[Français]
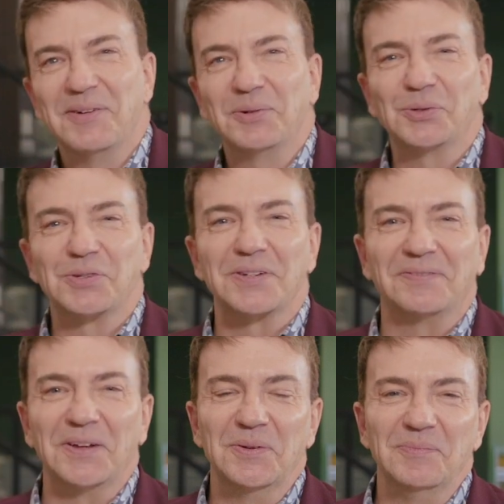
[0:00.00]
où, tout ça
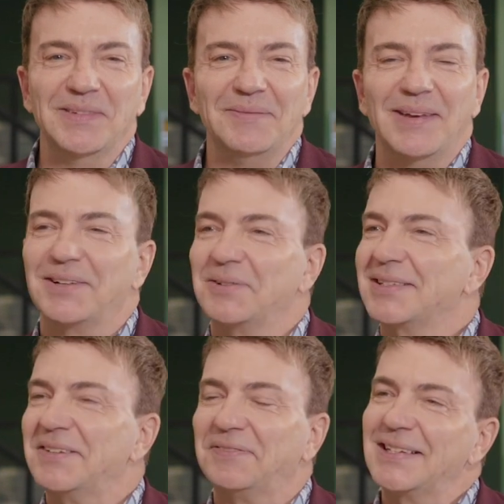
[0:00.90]
va nous mener. Mais
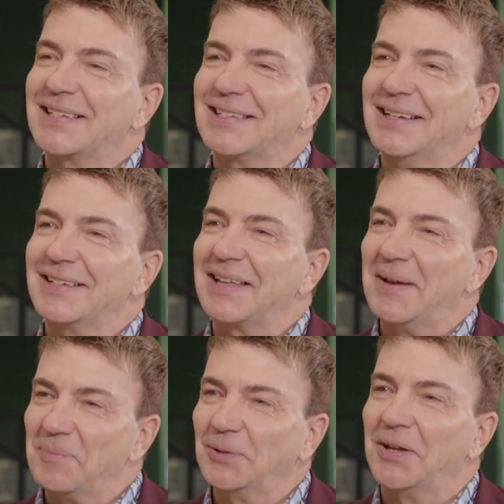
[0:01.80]
écoute, c'est fascinant. C'est
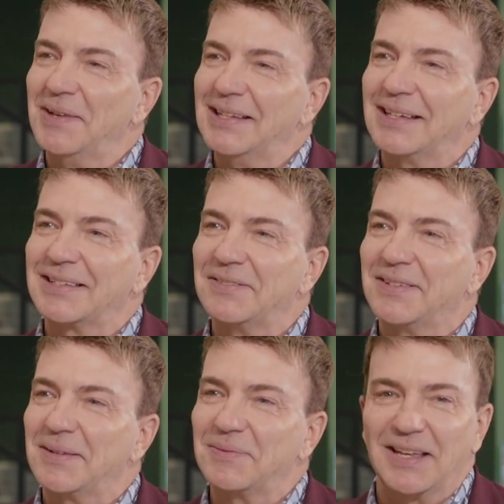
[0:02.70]
un beau domaine
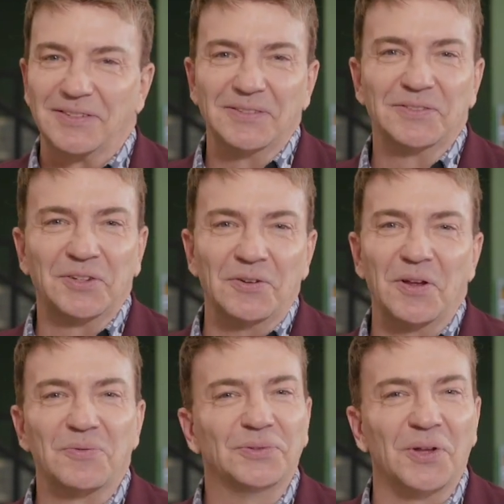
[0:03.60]
d'activité. ça donne
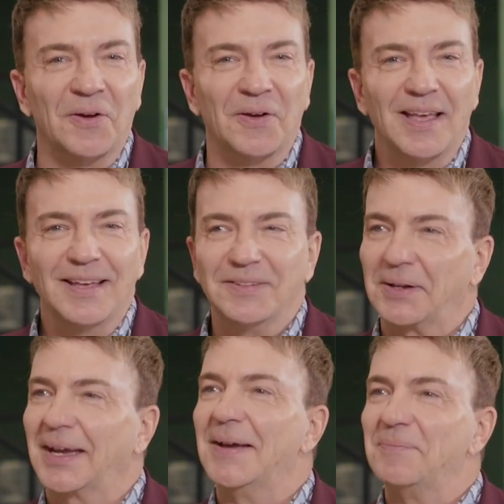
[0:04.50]
le goût de,
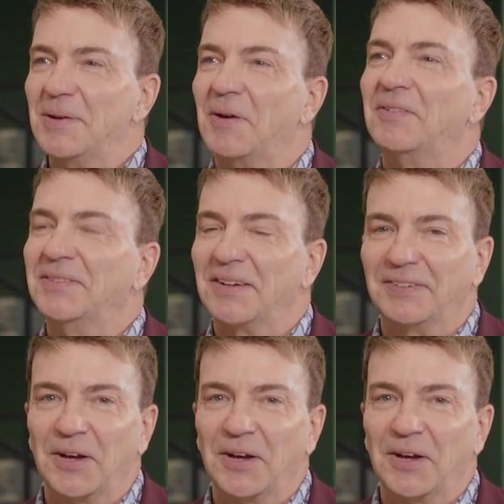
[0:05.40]
grimper. on va venir